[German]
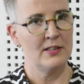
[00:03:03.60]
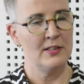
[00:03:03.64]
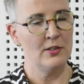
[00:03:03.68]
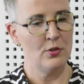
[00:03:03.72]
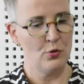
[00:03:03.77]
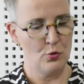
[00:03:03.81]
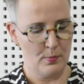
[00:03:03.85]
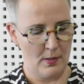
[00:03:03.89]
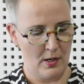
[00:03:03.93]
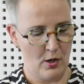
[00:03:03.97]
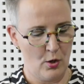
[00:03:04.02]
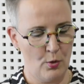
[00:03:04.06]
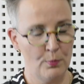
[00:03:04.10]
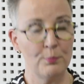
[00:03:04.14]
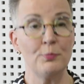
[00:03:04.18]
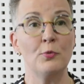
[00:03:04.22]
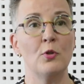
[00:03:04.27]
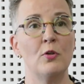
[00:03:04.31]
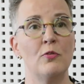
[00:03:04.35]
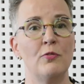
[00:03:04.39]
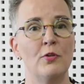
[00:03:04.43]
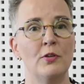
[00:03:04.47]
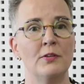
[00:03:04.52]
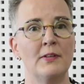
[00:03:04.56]
hier überhaupt
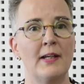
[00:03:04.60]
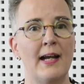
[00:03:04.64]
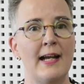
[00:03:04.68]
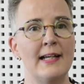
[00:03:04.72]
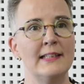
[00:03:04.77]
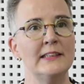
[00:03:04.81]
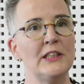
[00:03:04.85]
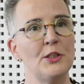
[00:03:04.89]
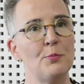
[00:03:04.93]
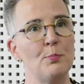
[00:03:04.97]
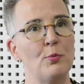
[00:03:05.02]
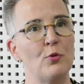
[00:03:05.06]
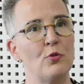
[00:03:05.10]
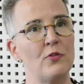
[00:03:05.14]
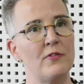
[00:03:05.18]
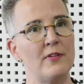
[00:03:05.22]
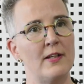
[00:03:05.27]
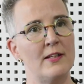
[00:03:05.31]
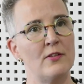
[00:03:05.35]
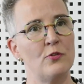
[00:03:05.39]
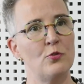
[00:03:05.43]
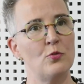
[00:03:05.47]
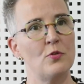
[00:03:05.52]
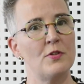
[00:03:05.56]
noch von 30
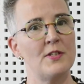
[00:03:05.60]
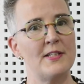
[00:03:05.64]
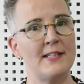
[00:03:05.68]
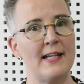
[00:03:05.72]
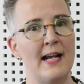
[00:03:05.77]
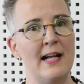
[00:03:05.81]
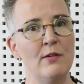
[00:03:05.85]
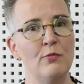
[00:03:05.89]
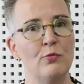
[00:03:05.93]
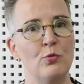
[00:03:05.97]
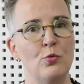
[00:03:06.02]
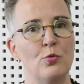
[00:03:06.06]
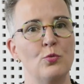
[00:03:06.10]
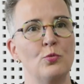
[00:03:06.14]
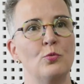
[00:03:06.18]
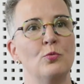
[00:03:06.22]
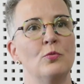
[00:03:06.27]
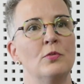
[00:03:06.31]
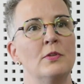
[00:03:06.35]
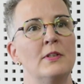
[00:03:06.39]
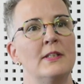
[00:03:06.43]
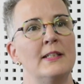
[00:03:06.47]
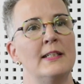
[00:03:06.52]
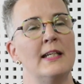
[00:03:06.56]
Prozent
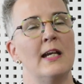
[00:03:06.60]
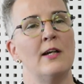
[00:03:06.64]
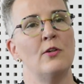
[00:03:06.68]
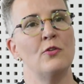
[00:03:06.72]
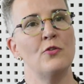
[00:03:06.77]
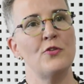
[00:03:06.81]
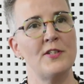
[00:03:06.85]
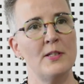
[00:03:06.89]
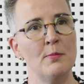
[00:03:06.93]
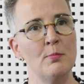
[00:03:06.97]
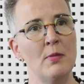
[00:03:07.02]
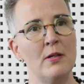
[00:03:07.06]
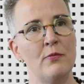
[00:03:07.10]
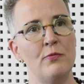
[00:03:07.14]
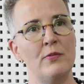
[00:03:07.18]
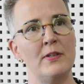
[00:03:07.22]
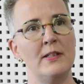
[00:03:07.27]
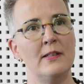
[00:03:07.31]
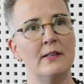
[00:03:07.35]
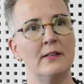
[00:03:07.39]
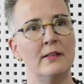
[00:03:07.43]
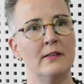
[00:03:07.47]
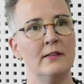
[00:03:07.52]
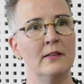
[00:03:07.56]
Sozialwohnungen, die ja uns immer
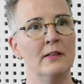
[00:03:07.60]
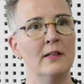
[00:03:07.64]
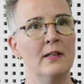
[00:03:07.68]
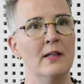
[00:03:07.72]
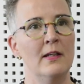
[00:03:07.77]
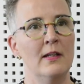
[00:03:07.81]
wieder